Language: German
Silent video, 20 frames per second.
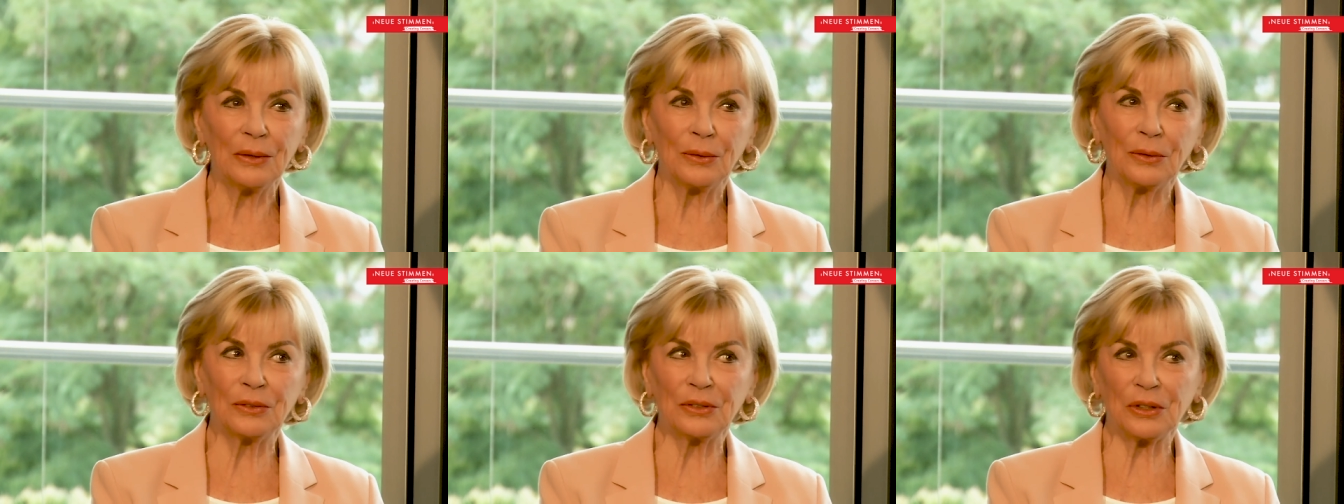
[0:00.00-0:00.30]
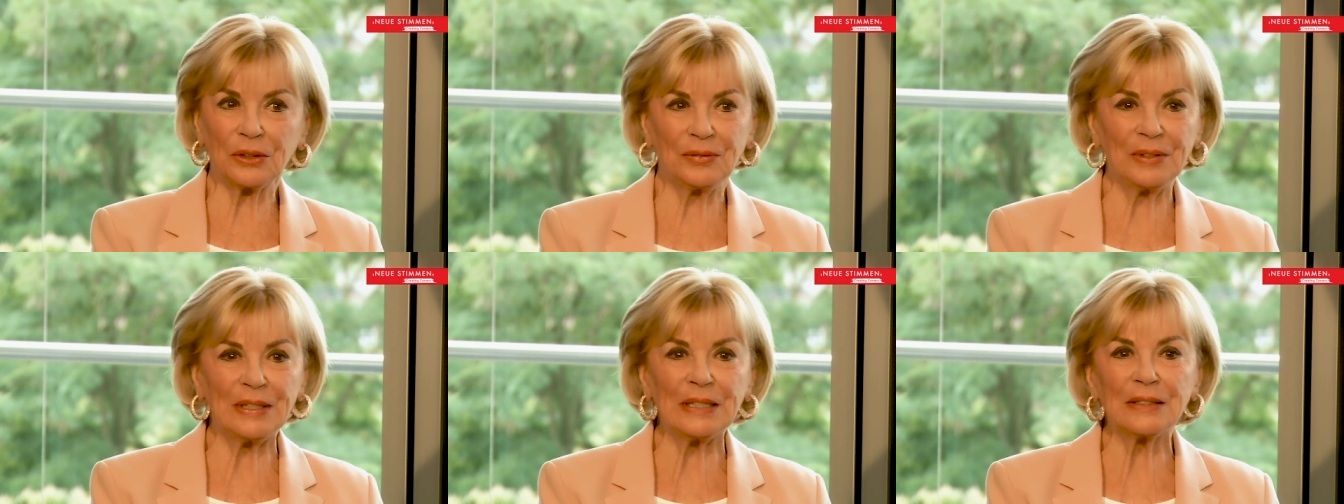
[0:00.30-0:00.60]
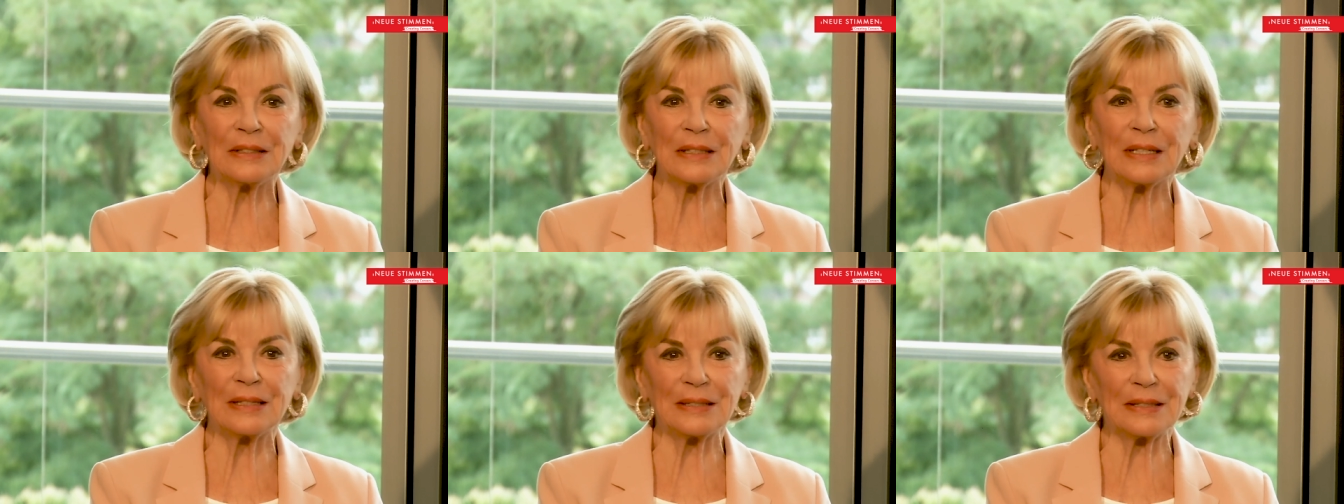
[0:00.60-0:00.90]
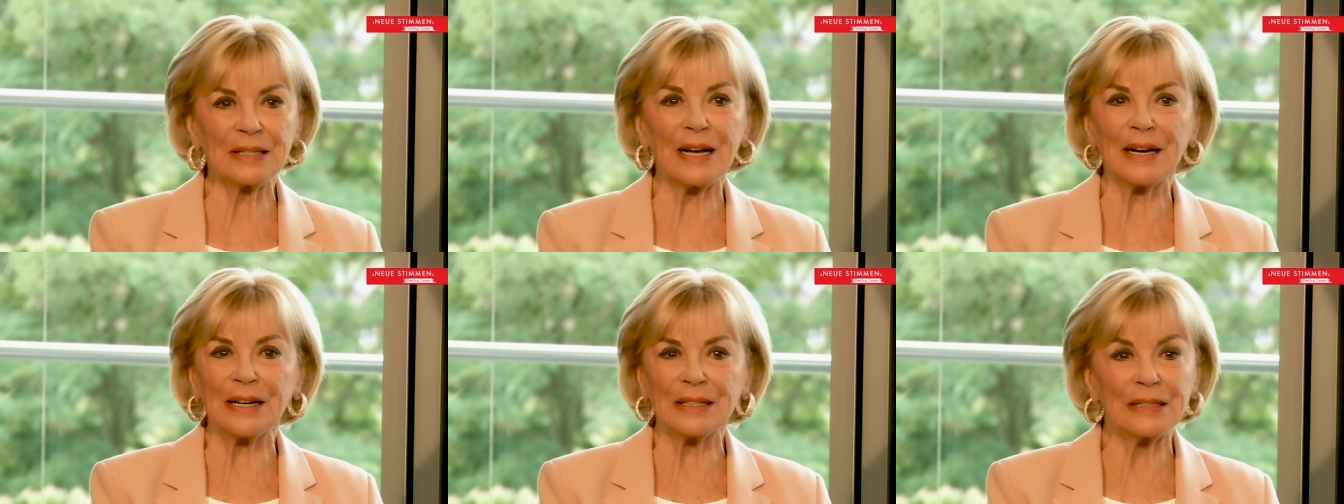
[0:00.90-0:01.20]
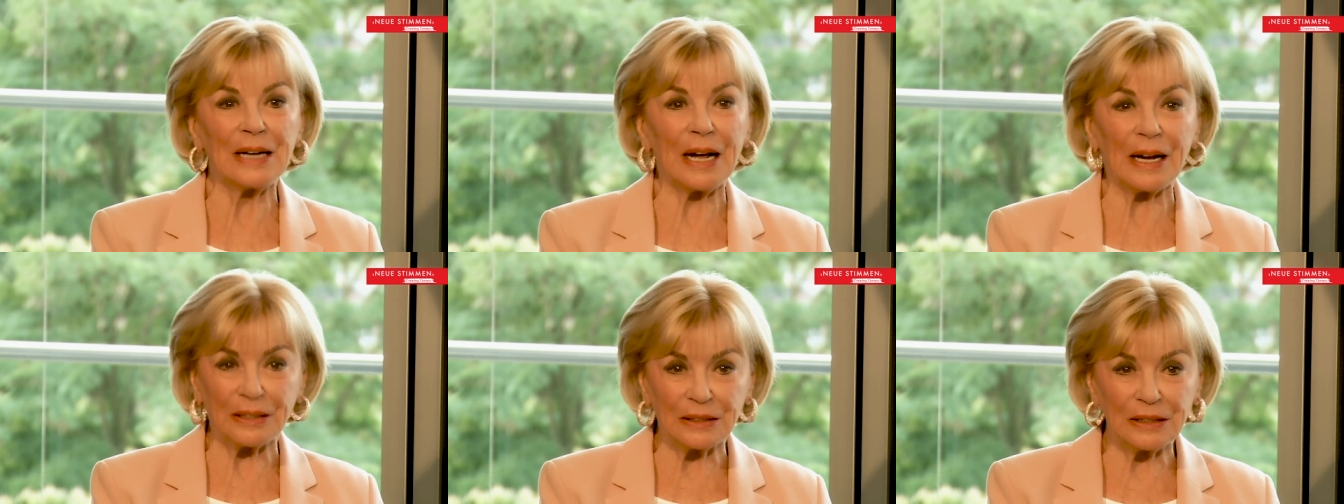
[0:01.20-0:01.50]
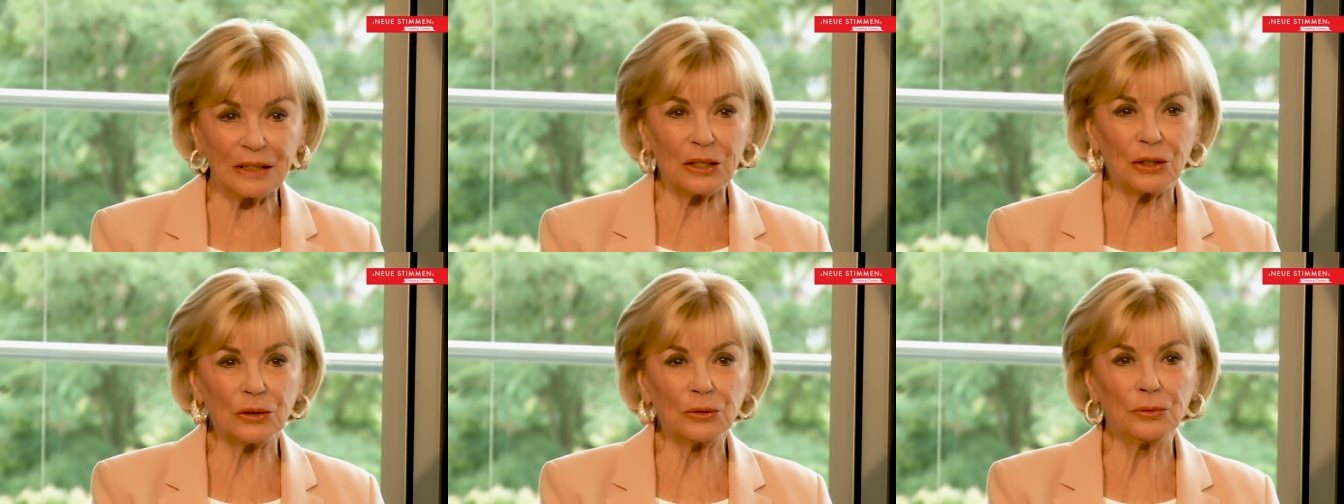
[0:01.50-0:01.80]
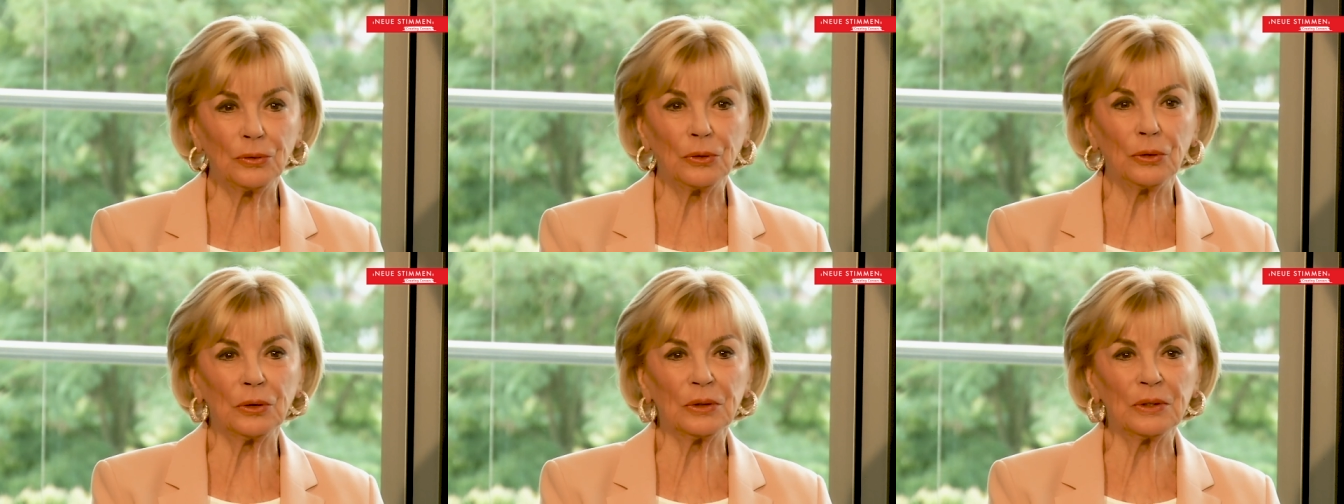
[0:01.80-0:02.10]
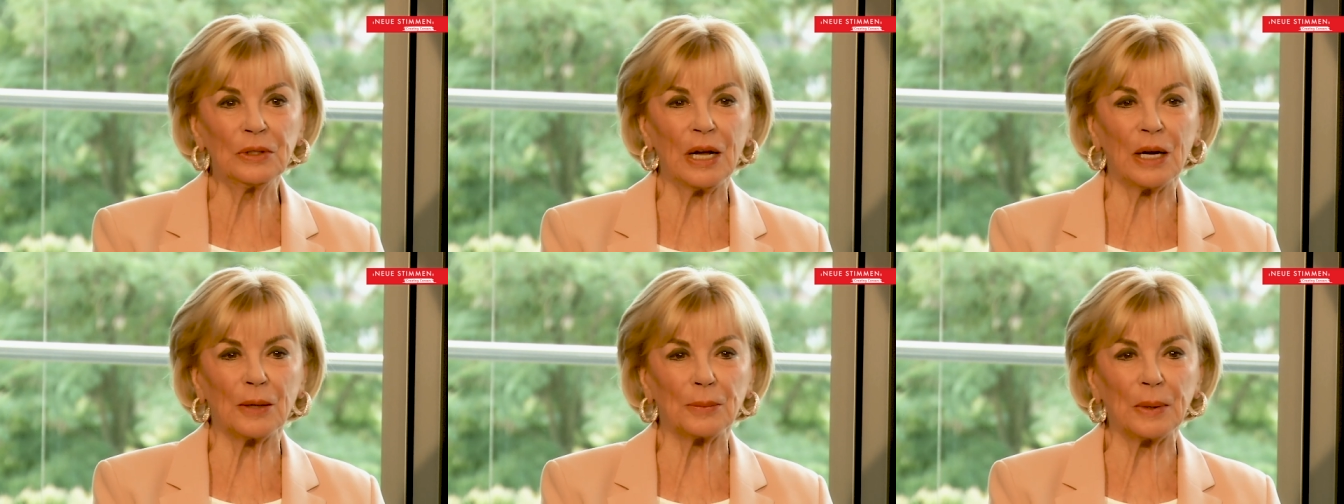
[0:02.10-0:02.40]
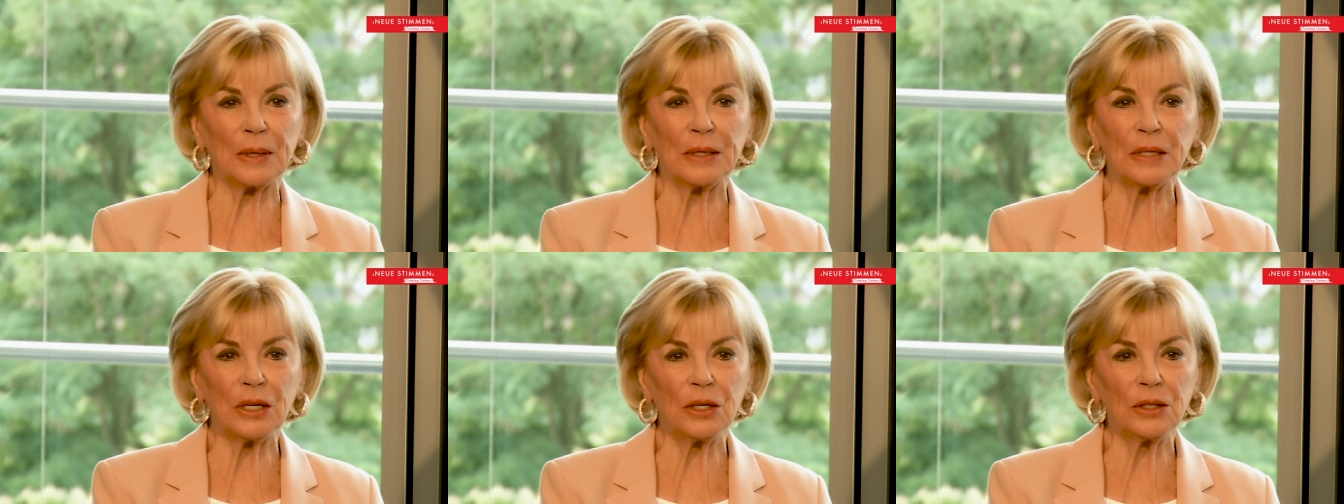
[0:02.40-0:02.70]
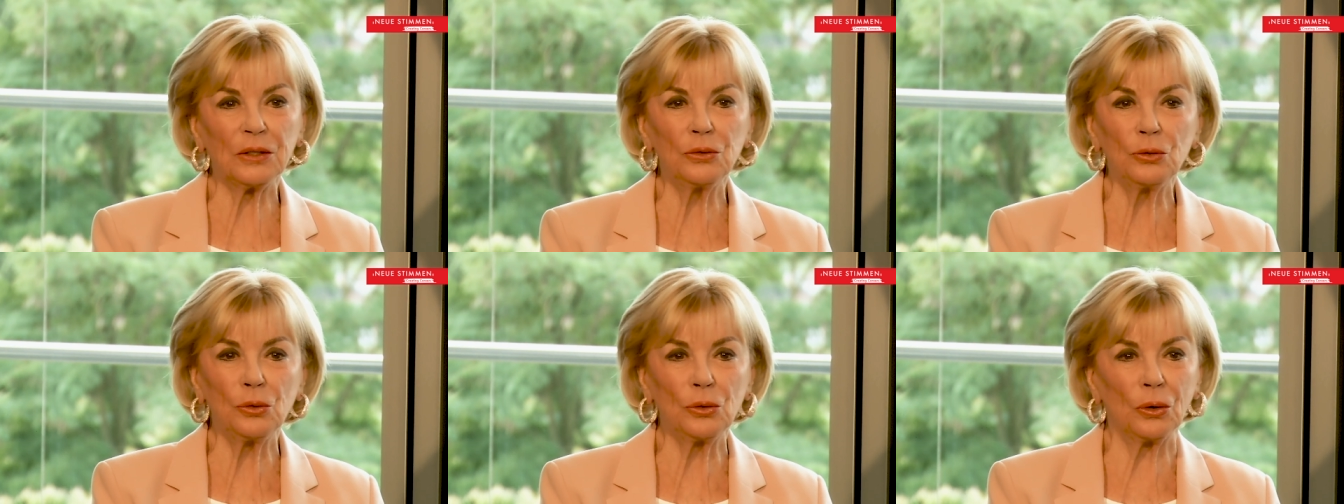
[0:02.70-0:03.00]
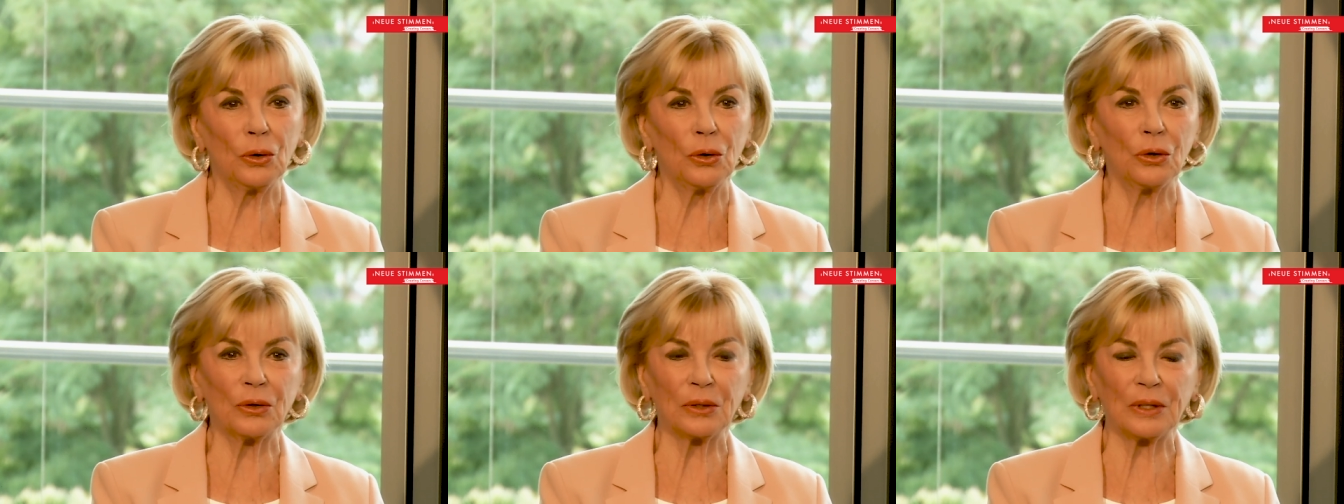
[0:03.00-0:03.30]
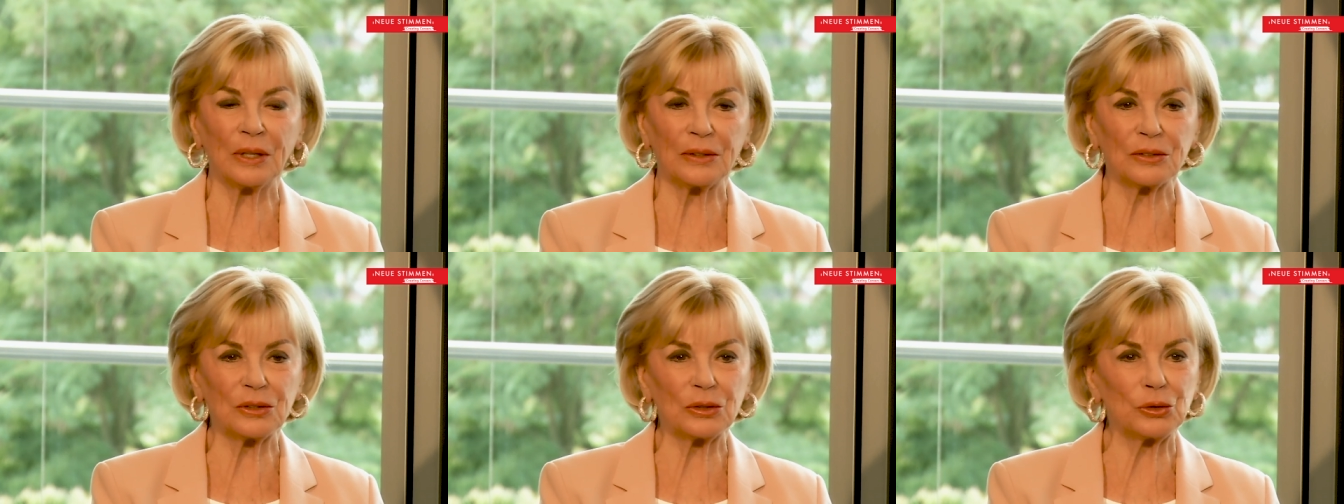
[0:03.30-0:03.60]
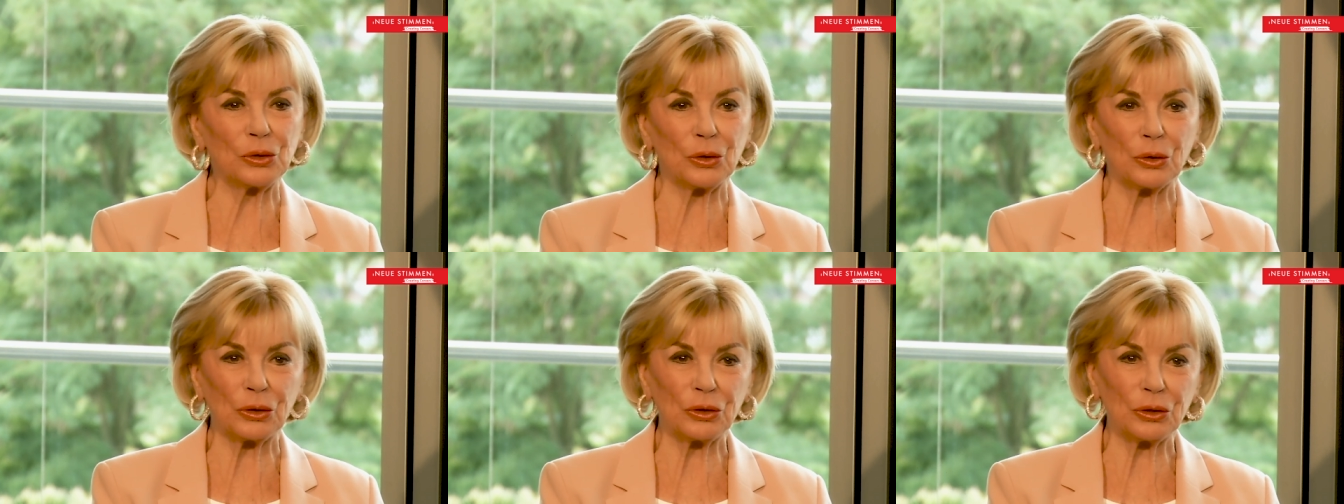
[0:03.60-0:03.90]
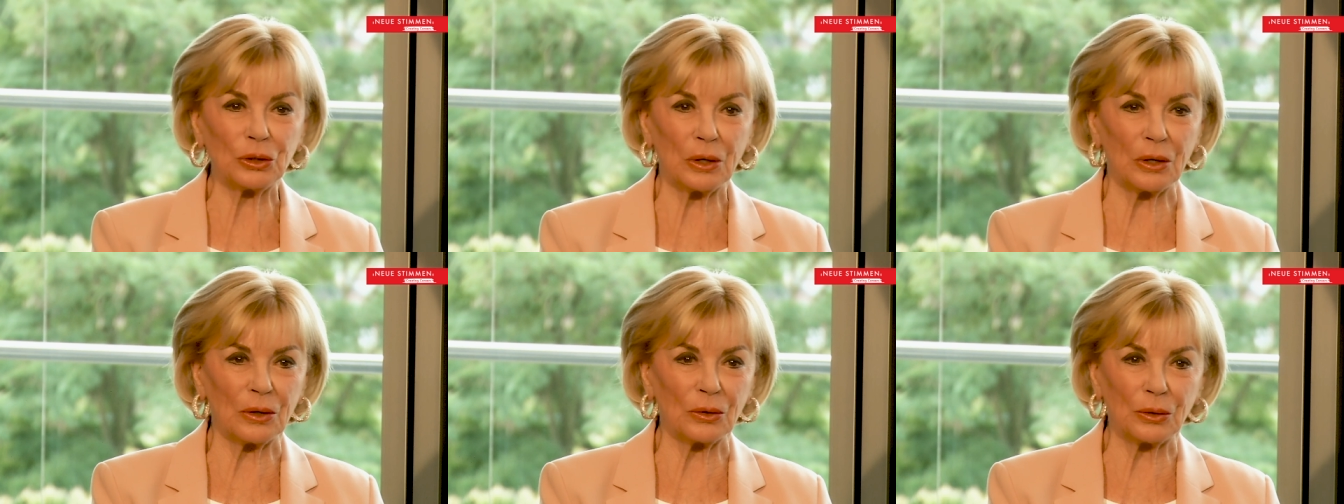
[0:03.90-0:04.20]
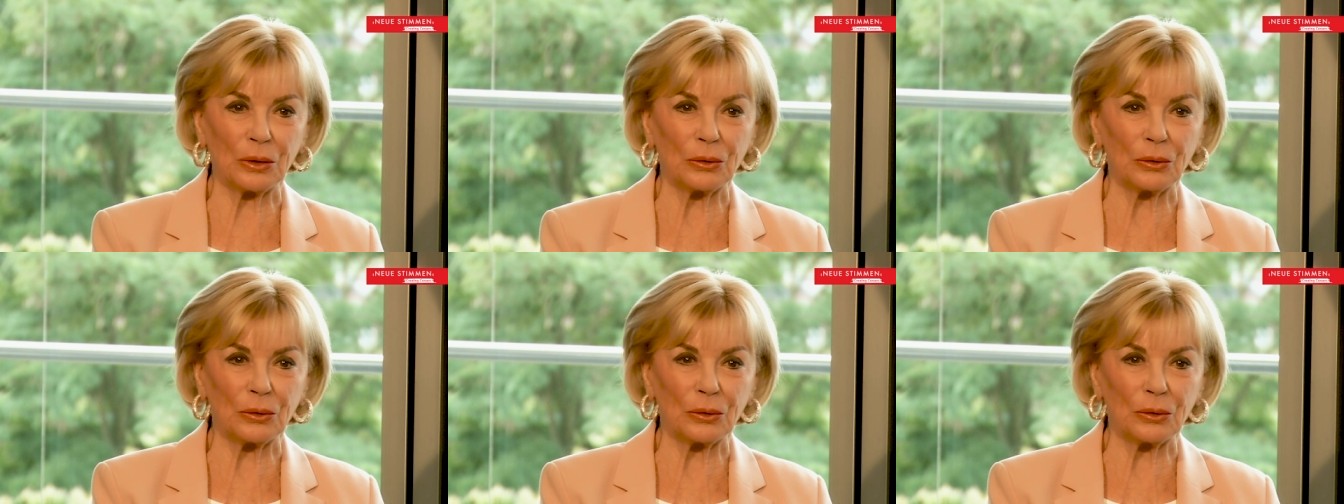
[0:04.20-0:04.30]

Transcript: Unsere Welt ist eine andere geworden, aber nicht nur jetzt durch äh,